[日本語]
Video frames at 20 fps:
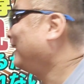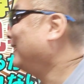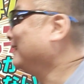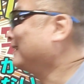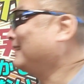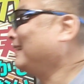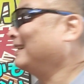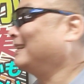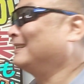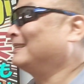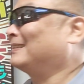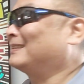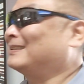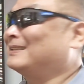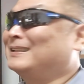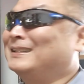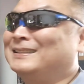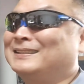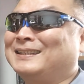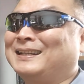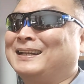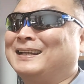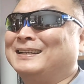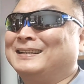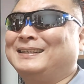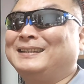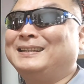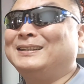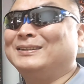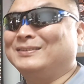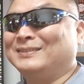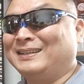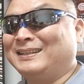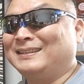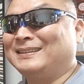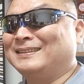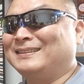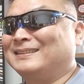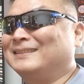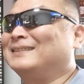あったら実現したらいいよ
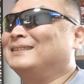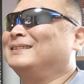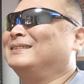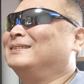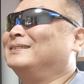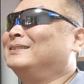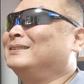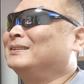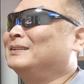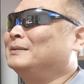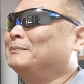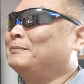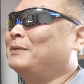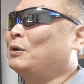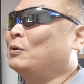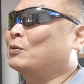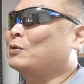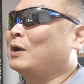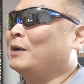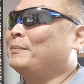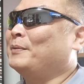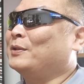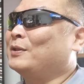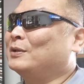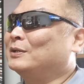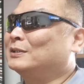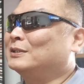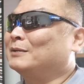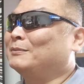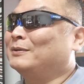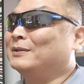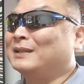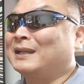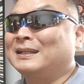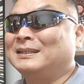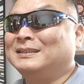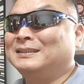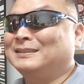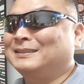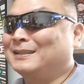ねっていう、まあ、お買い物にしても
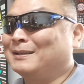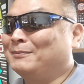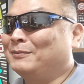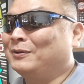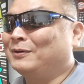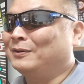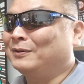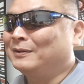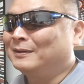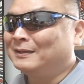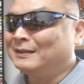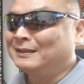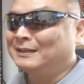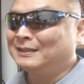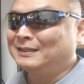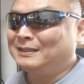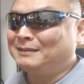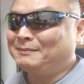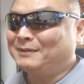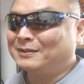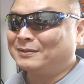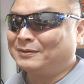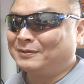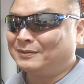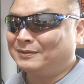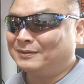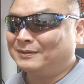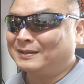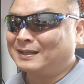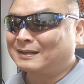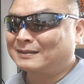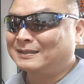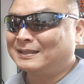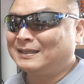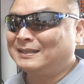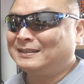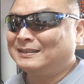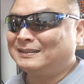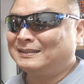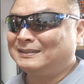何にしても今の楽
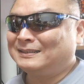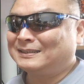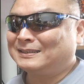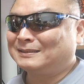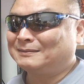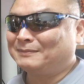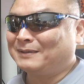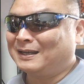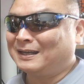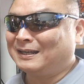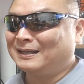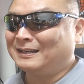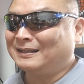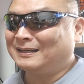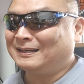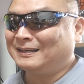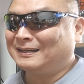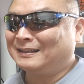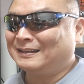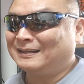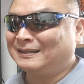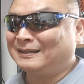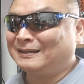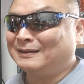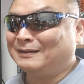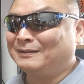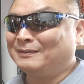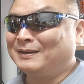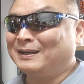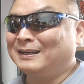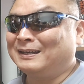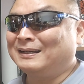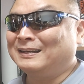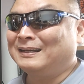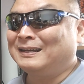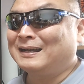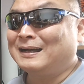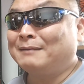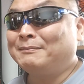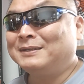天市場は
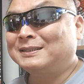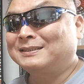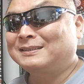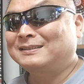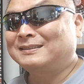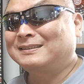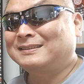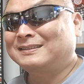あんまり